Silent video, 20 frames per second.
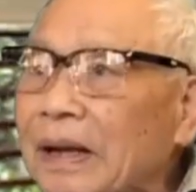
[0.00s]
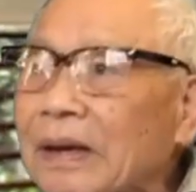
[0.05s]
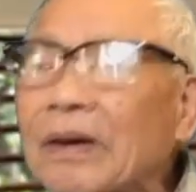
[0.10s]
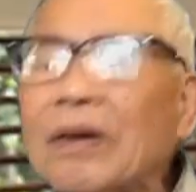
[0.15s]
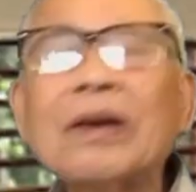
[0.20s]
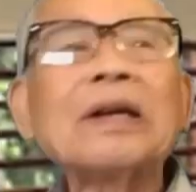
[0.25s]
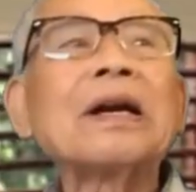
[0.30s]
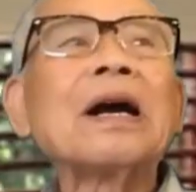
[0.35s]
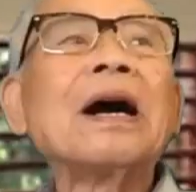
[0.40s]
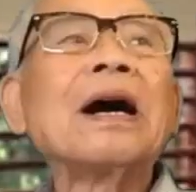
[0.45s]

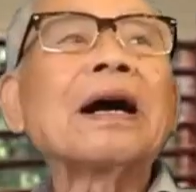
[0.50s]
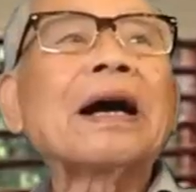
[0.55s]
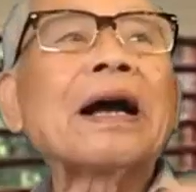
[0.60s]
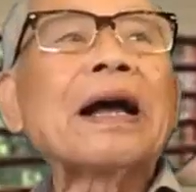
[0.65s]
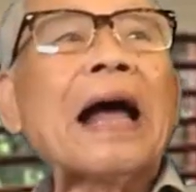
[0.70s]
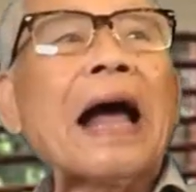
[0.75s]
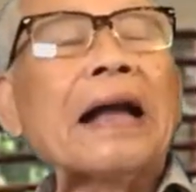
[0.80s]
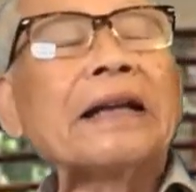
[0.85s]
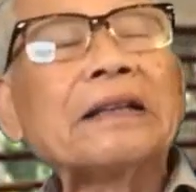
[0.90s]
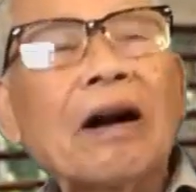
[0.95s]
Rồi
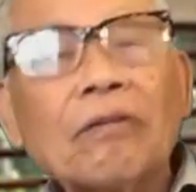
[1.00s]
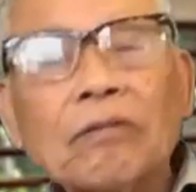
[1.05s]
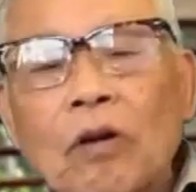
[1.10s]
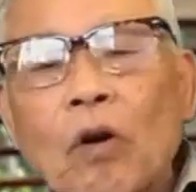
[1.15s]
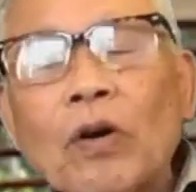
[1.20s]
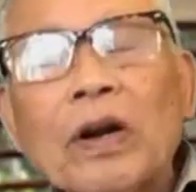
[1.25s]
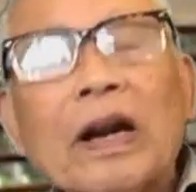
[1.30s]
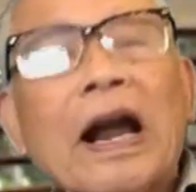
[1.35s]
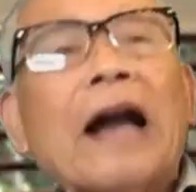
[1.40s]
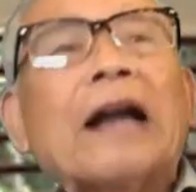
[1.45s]
cái hành động
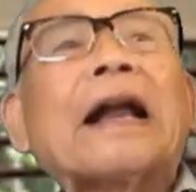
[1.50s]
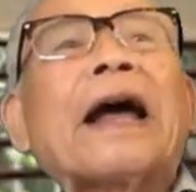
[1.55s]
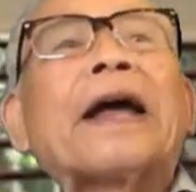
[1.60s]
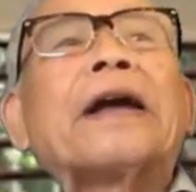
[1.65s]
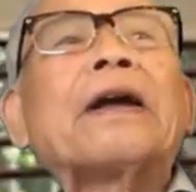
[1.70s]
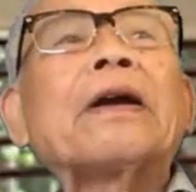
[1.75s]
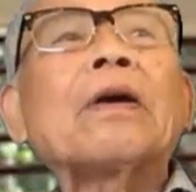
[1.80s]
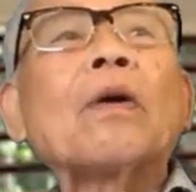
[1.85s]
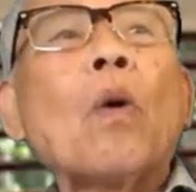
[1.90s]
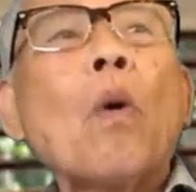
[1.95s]
khốn nạn
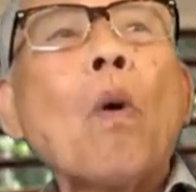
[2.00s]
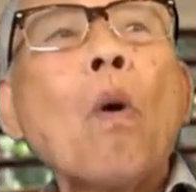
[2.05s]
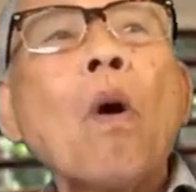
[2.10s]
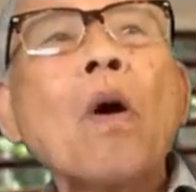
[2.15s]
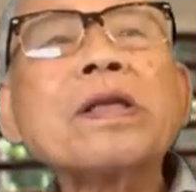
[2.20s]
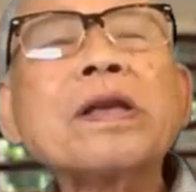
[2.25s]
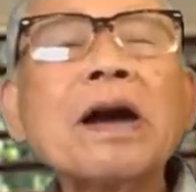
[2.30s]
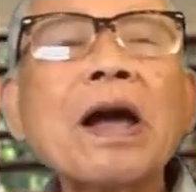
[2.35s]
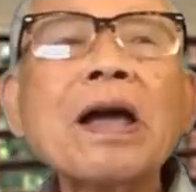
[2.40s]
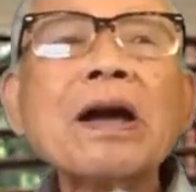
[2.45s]
này
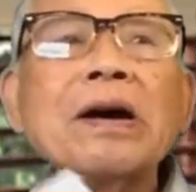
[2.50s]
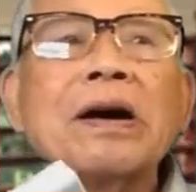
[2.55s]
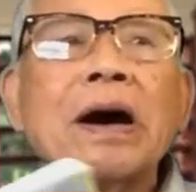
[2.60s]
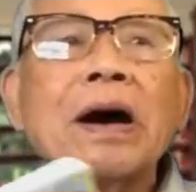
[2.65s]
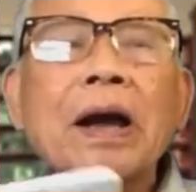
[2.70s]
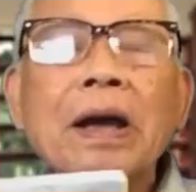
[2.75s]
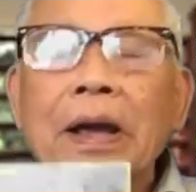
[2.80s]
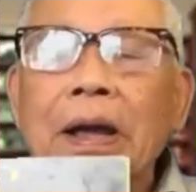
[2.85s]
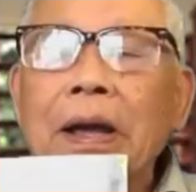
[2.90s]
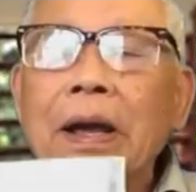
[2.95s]
của những cái
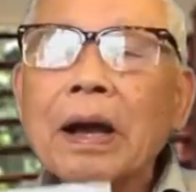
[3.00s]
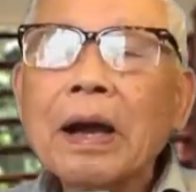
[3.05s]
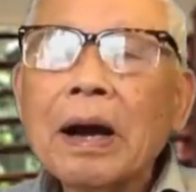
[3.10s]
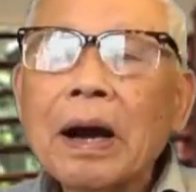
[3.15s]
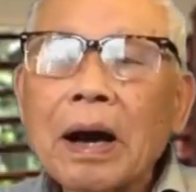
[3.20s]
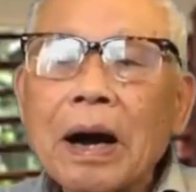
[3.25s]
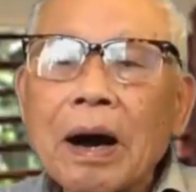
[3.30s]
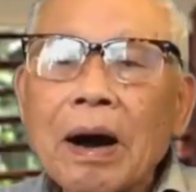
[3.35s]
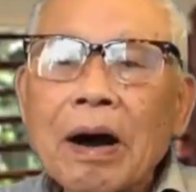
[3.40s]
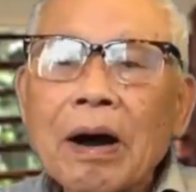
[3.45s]
người
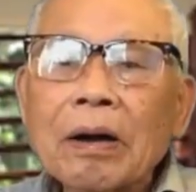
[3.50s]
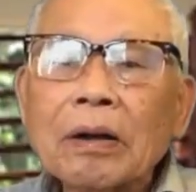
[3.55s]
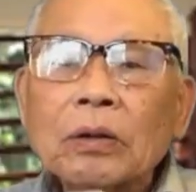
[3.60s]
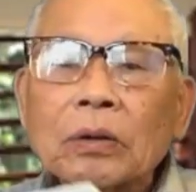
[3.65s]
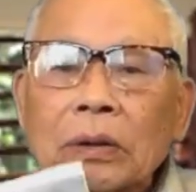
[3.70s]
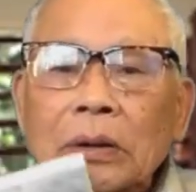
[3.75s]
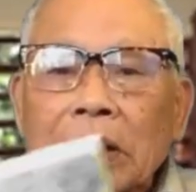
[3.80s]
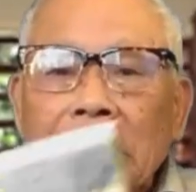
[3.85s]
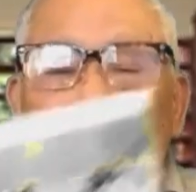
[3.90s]
uh,